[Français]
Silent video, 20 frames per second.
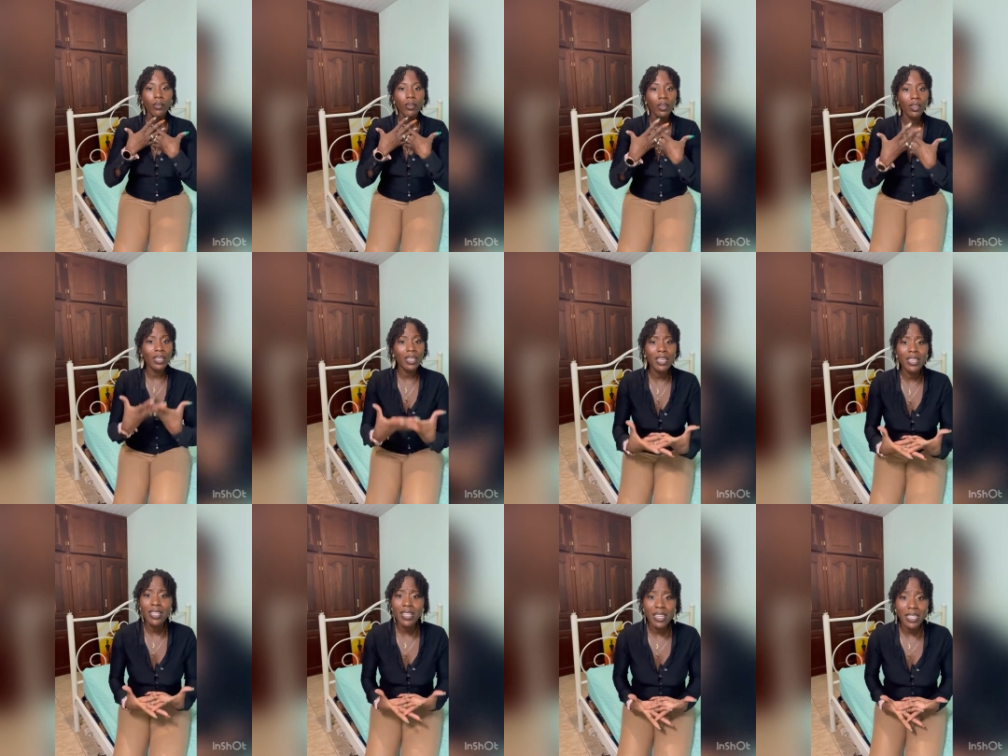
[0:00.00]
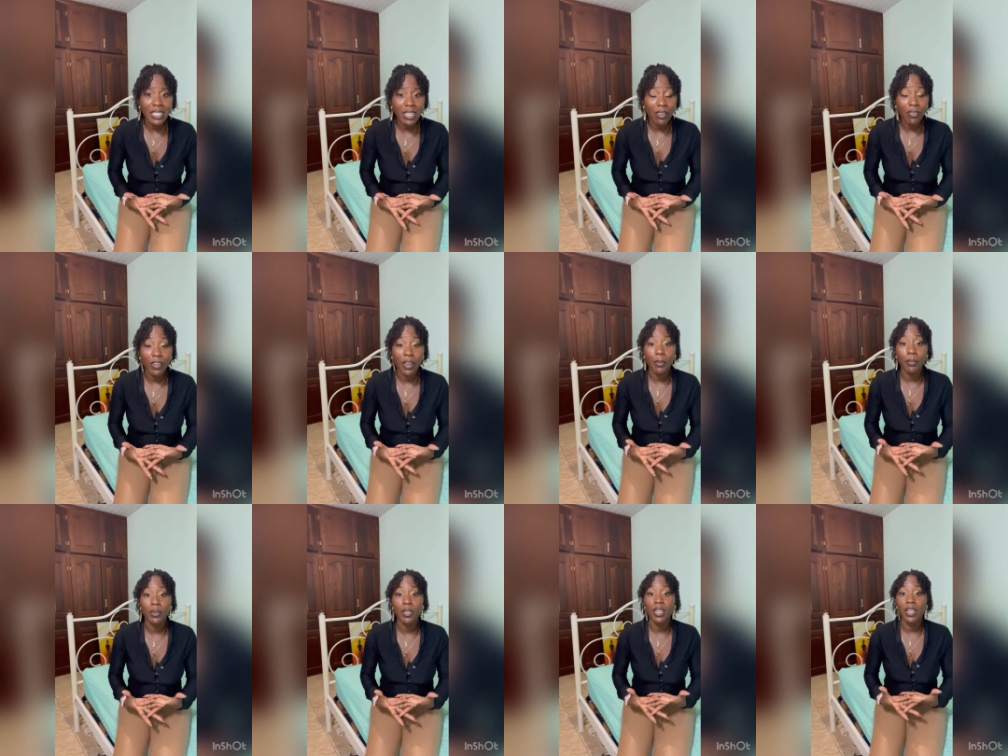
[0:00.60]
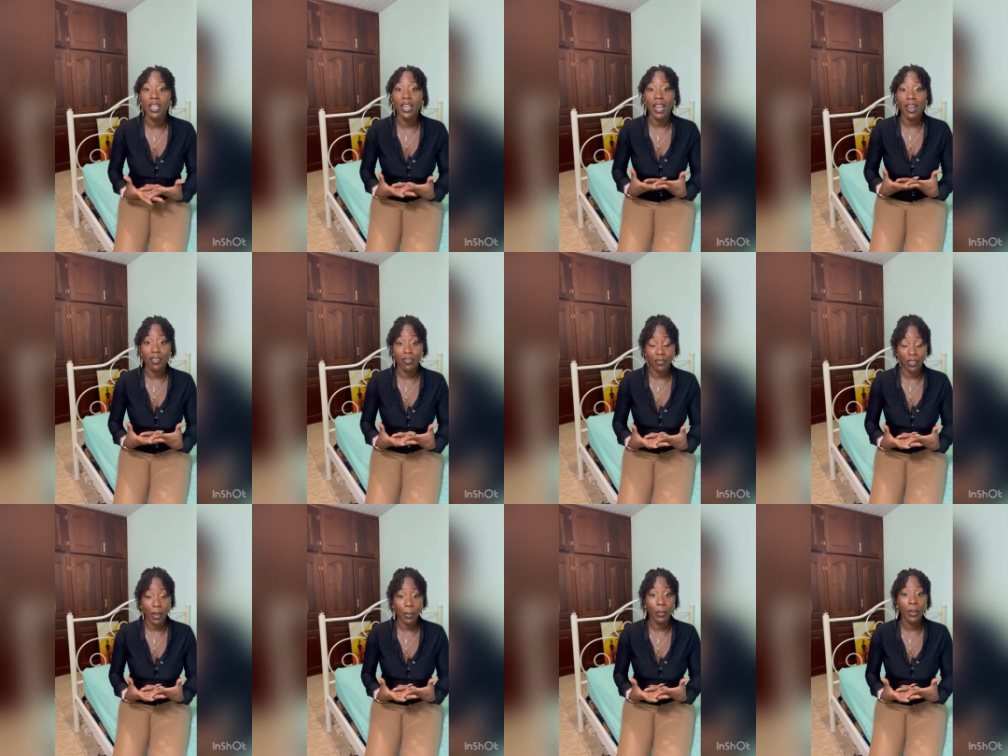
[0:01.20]
guider sa famille. Et la
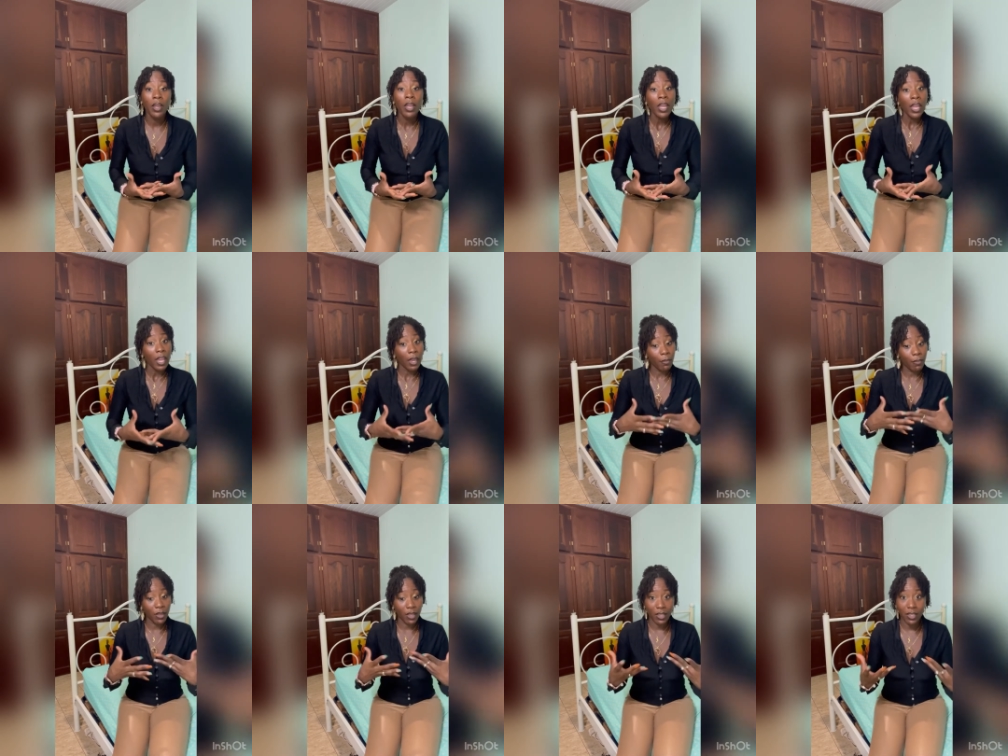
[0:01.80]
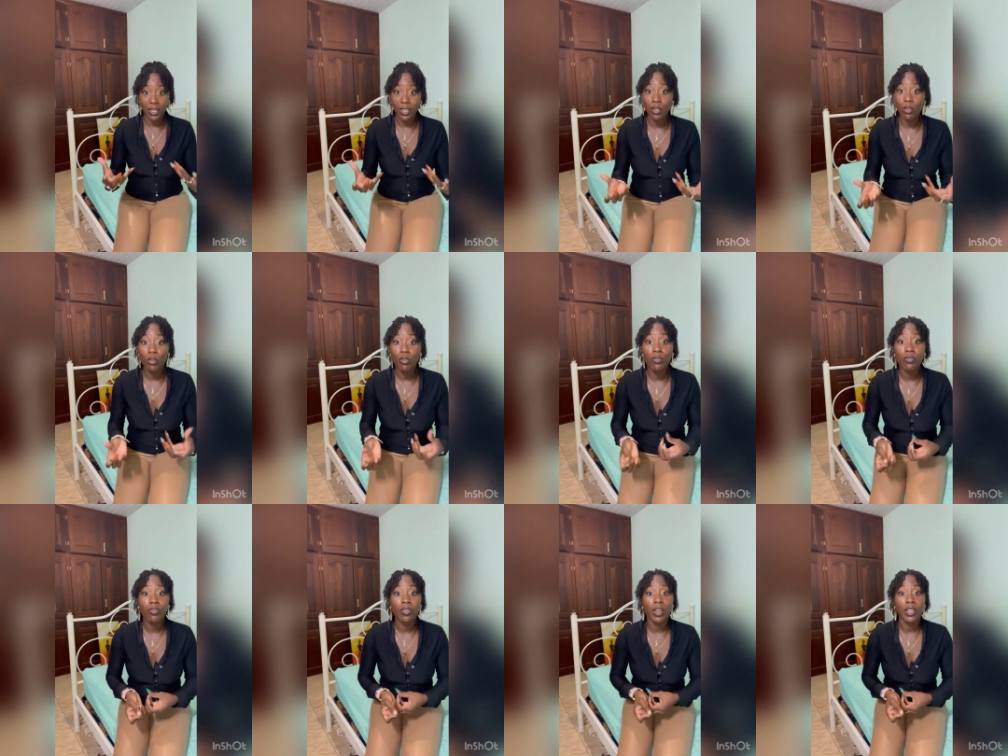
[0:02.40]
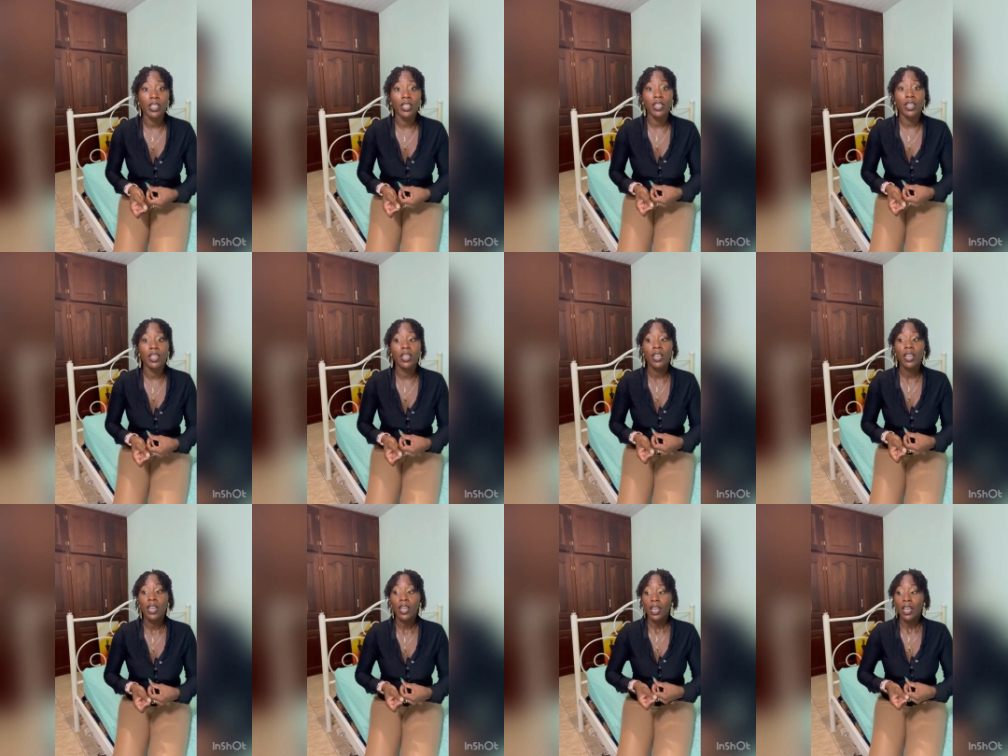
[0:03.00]
femme, et eh ben, guide le foyer,